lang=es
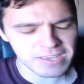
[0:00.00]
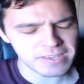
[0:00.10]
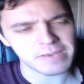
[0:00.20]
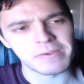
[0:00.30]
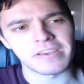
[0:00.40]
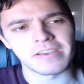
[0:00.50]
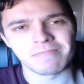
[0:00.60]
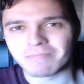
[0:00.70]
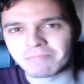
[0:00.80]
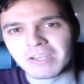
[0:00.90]
Y que me
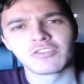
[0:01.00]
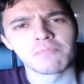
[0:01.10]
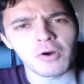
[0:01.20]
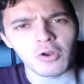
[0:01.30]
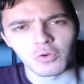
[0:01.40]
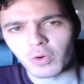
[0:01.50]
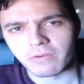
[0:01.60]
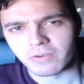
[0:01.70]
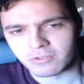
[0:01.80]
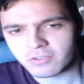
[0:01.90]
me hinchó un poco los
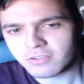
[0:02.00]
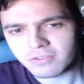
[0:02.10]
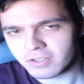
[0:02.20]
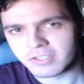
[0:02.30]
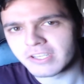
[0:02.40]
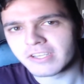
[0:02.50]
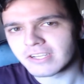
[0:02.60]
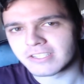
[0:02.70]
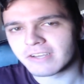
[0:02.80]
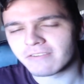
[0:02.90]
huevos, ¿no? Así,
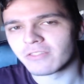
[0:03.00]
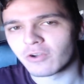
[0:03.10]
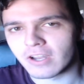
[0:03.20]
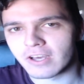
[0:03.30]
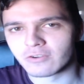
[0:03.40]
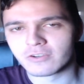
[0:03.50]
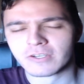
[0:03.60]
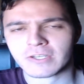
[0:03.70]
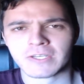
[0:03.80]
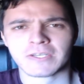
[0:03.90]
así hablando claro, ¿no?
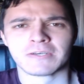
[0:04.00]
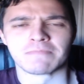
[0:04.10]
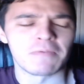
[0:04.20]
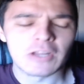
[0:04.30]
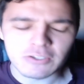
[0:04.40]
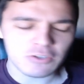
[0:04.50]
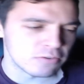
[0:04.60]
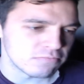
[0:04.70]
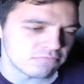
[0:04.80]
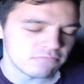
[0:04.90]
Me
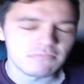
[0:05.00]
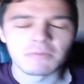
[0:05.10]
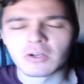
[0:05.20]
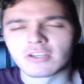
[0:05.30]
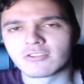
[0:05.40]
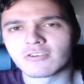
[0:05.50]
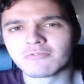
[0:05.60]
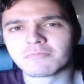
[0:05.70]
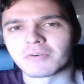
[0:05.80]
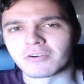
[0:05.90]
molestó, me molestó
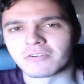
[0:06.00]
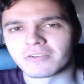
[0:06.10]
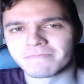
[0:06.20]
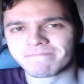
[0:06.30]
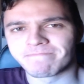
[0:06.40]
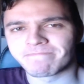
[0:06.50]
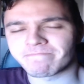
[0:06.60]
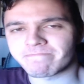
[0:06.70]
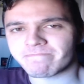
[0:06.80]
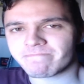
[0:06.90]
un poco, ¿no?
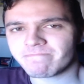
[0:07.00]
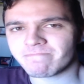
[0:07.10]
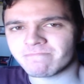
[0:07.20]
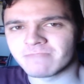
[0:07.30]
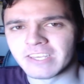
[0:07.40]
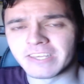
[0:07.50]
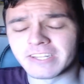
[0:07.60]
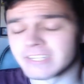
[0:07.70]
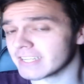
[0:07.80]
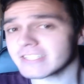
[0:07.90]
Y
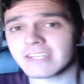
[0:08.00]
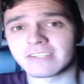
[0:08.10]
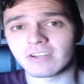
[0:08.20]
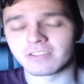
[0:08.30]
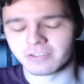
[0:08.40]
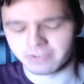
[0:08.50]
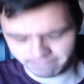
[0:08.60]
diréis, ¿de qué estás hablando?